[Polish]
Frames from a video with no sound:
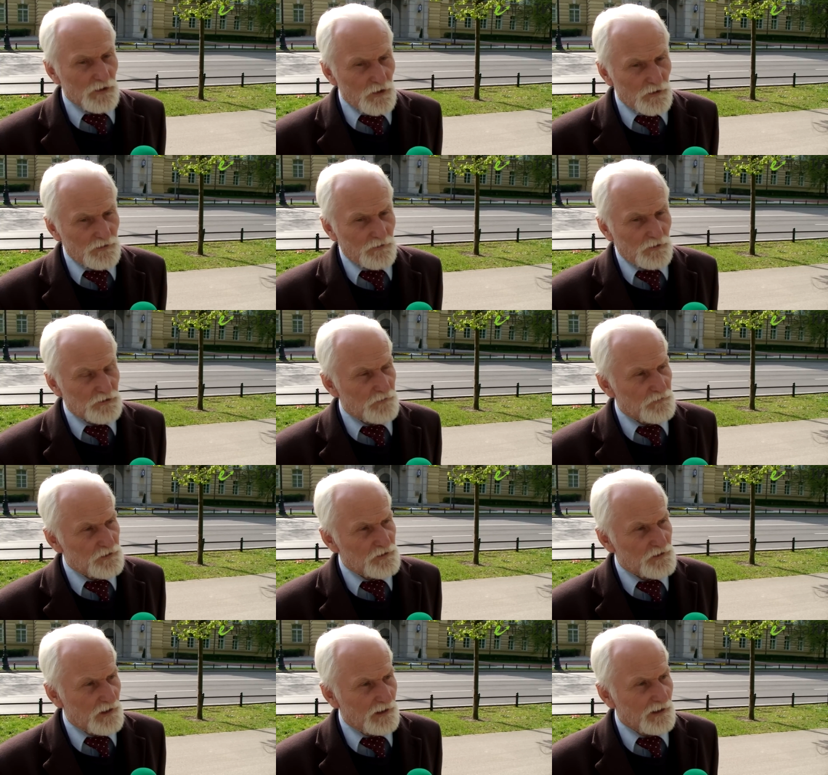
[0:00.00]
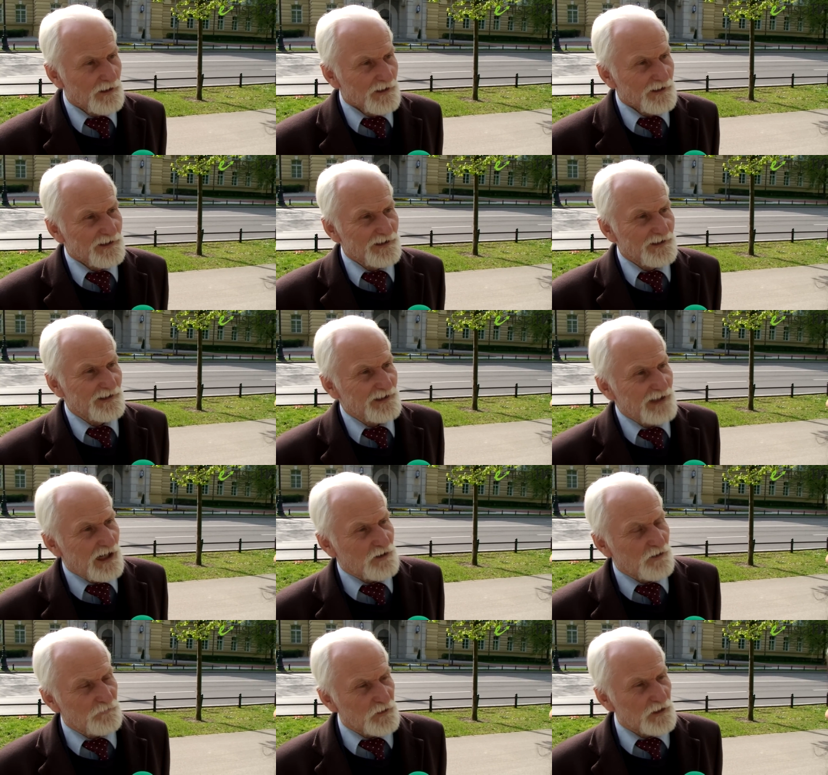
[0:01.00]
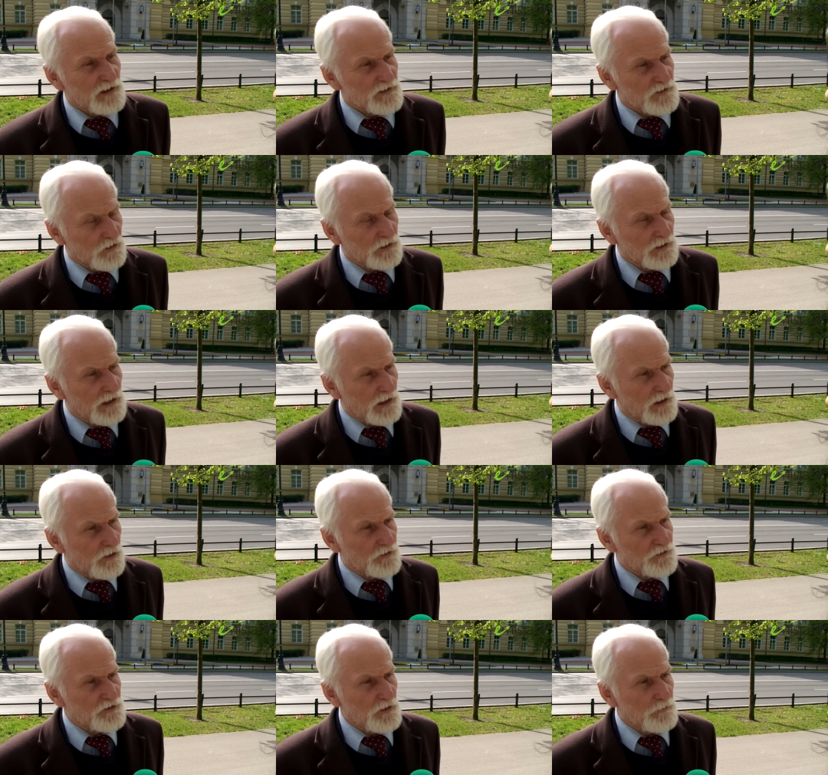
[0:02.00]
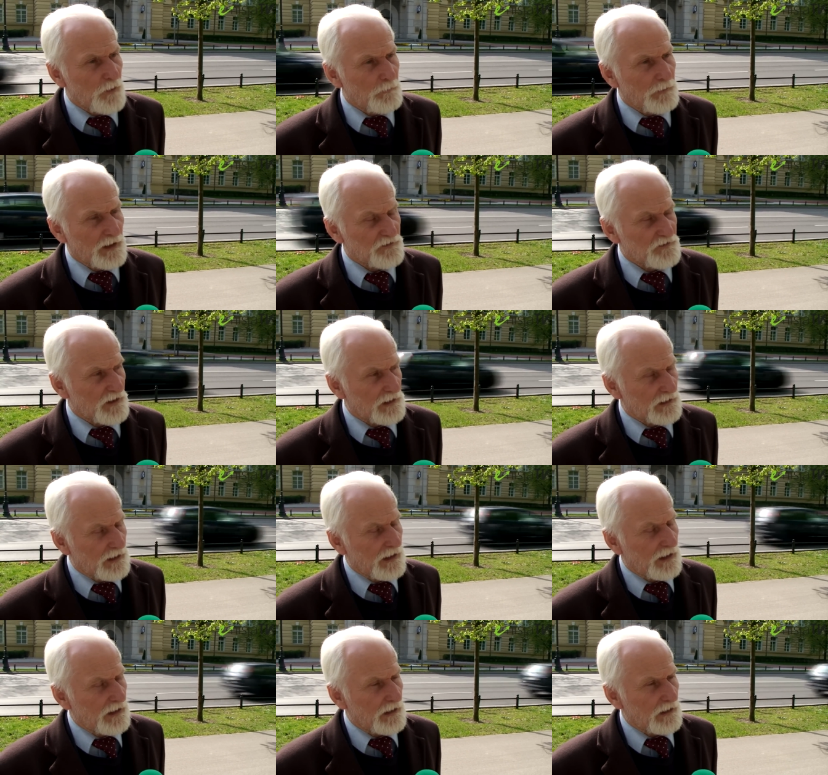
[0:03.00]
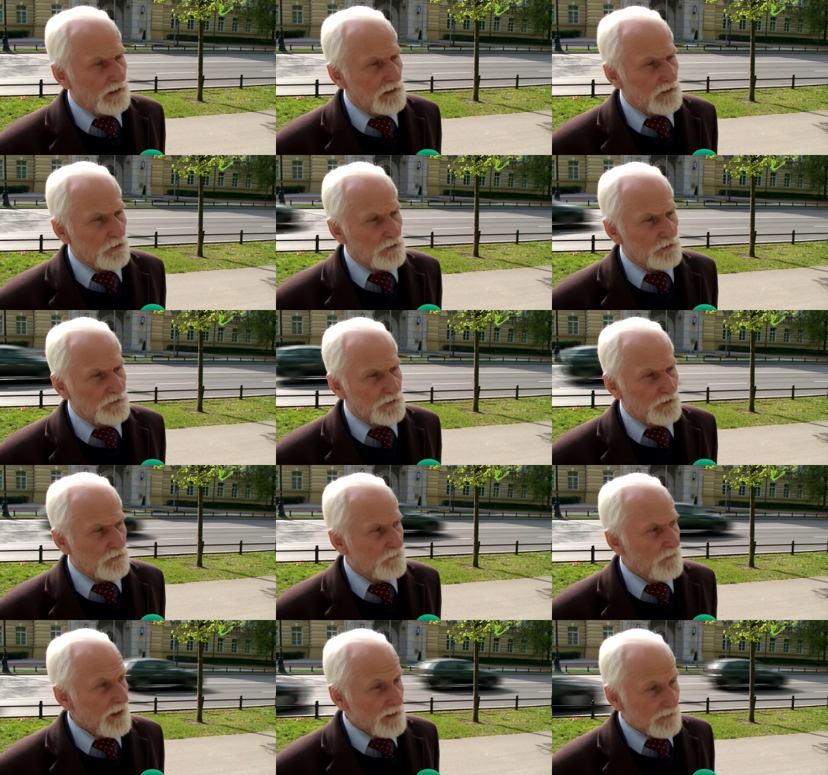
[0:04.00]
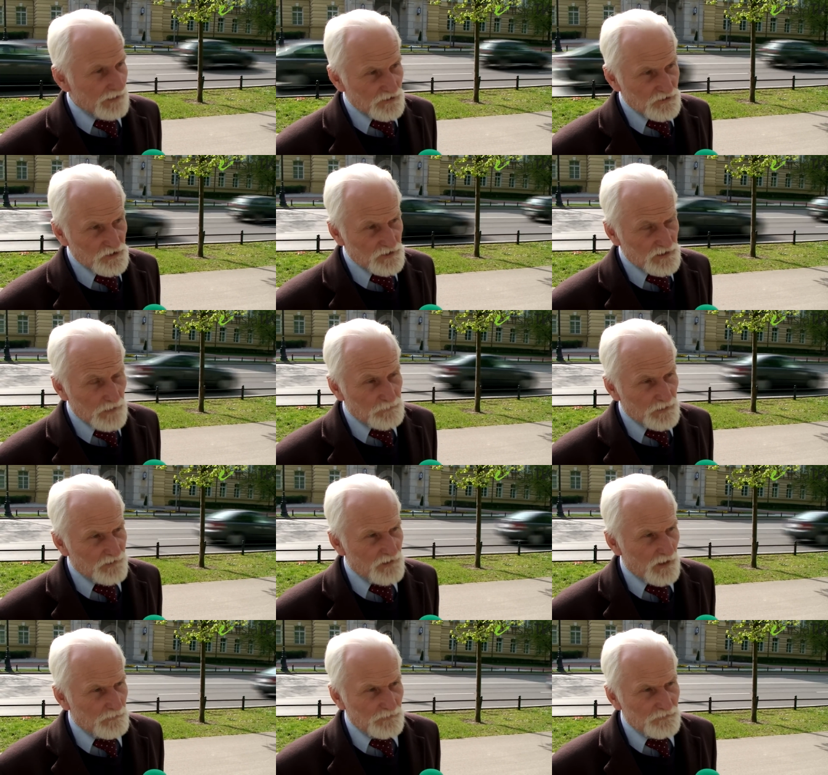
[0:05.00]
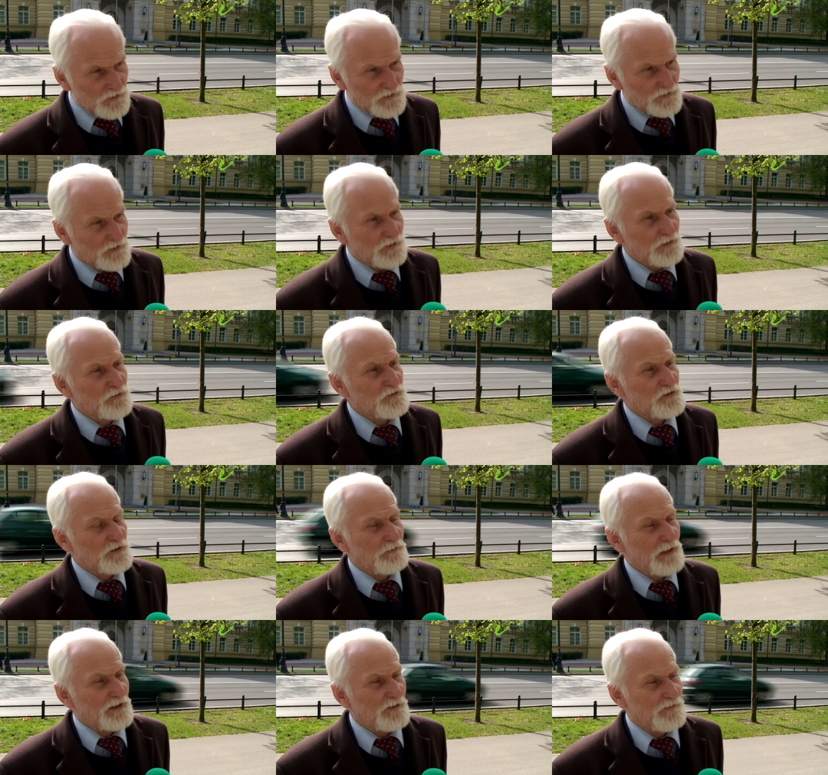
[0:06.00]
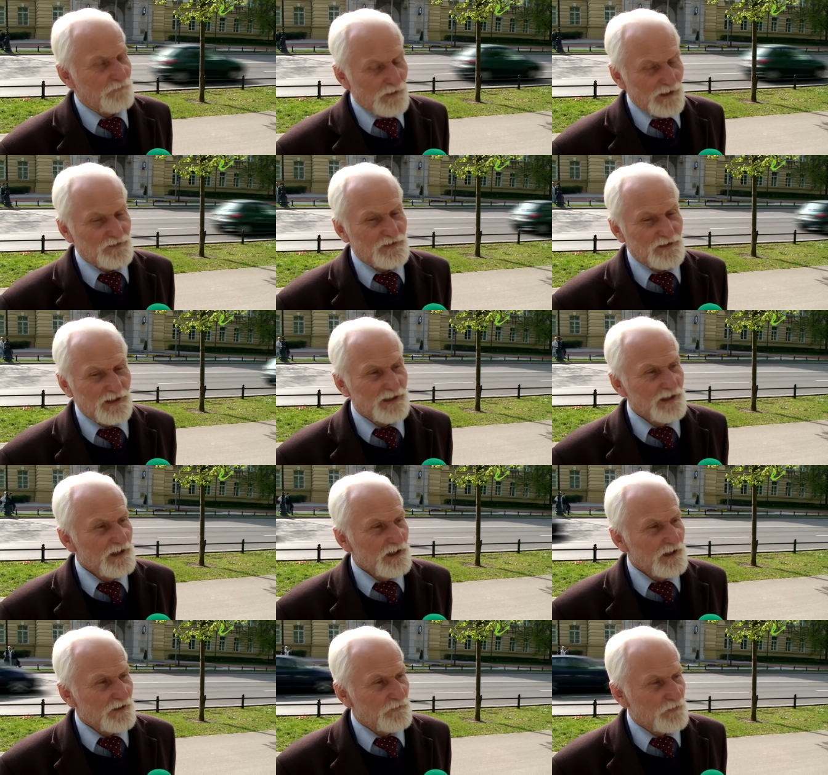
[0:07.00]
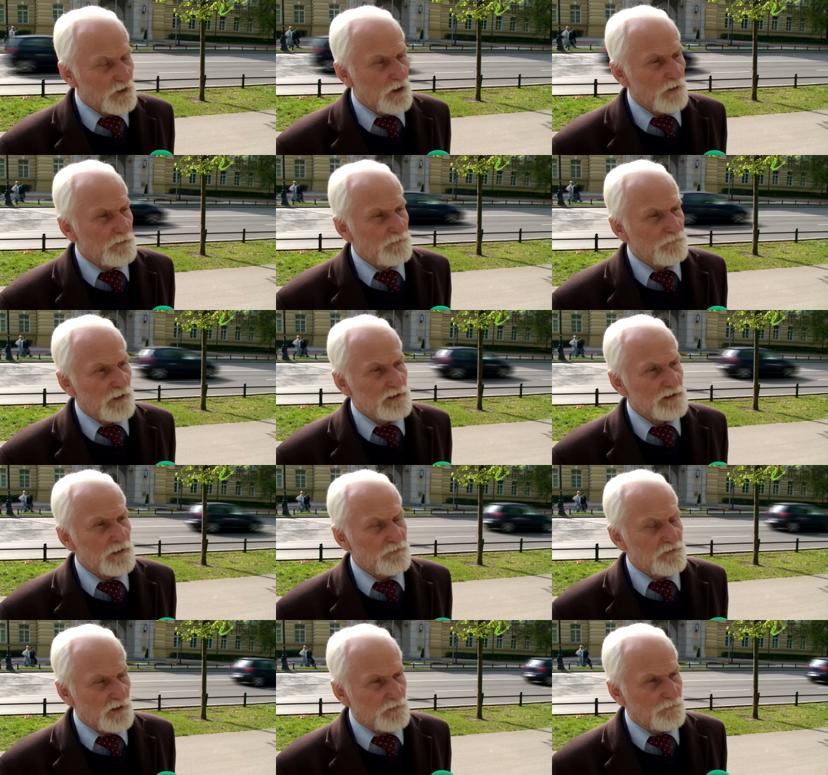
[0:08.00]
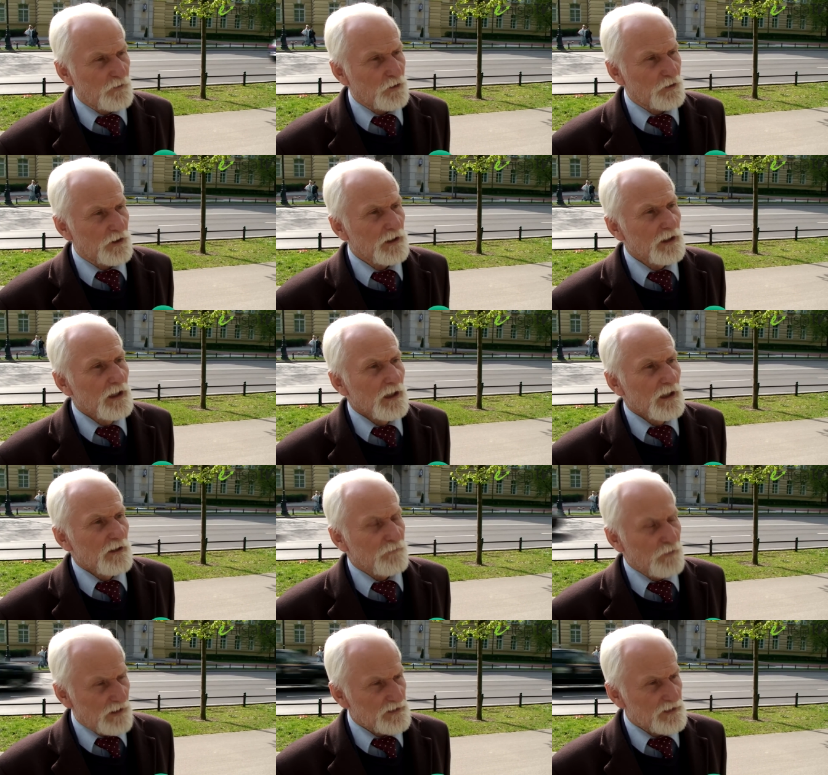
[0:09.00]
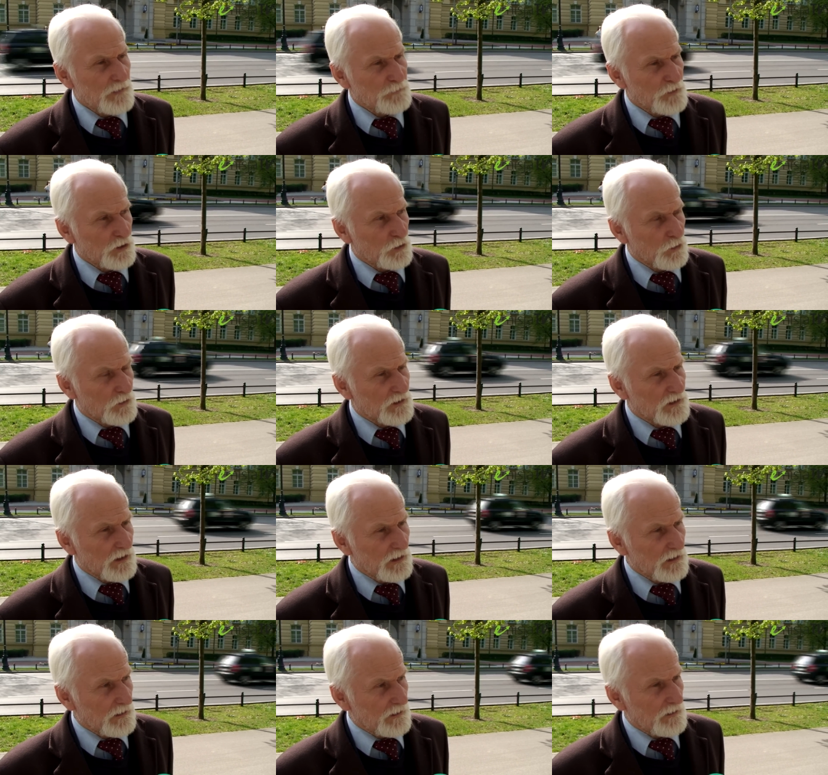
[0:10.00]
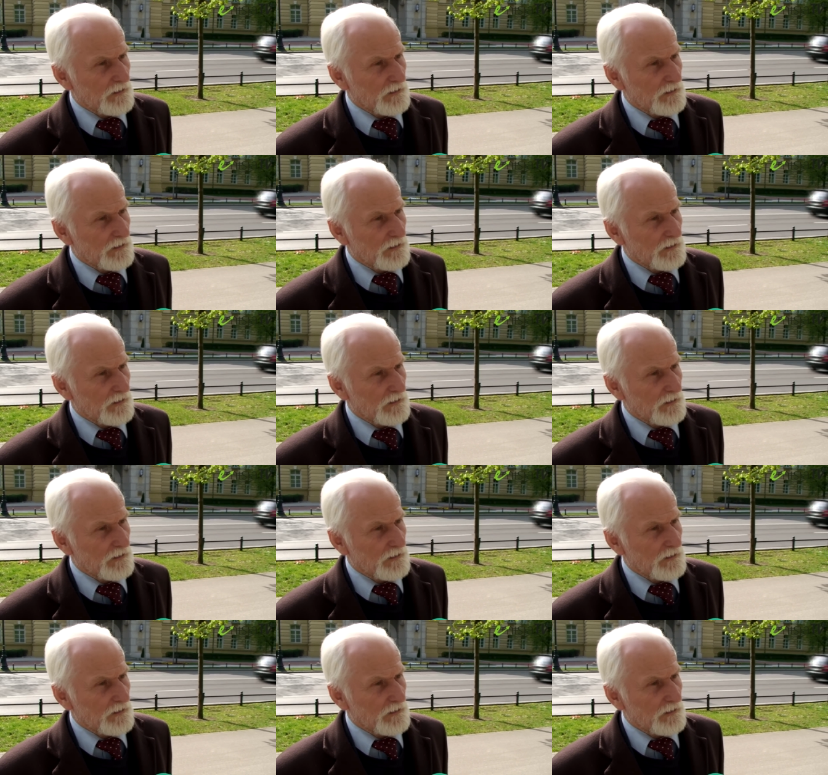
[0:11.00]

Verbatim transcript: no i oczywiście y, jako wyraz solidarności i poparcia dla rolników. Także zapraszamy wszystkich, którzy mają własne wyroby, własne przetwory, własne produkty